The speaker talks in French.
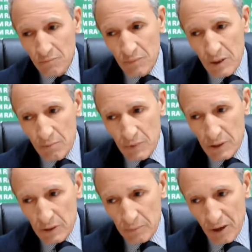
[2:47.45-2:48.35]
Même
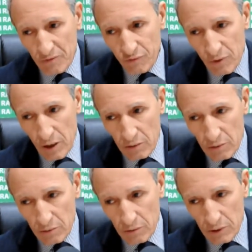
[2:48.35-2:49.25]
les, parfois,
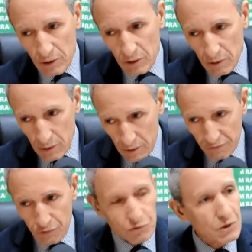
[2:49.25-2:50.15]
les,
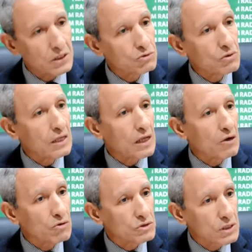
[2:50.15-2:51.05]
fluctuations à
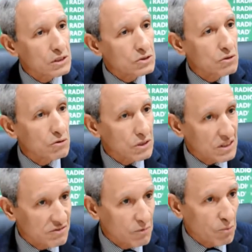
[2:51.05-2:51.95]
la hausse, elles sont
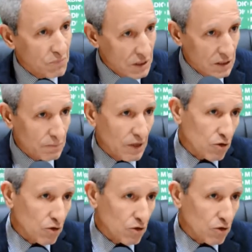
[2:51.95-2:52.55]
relativement minimes.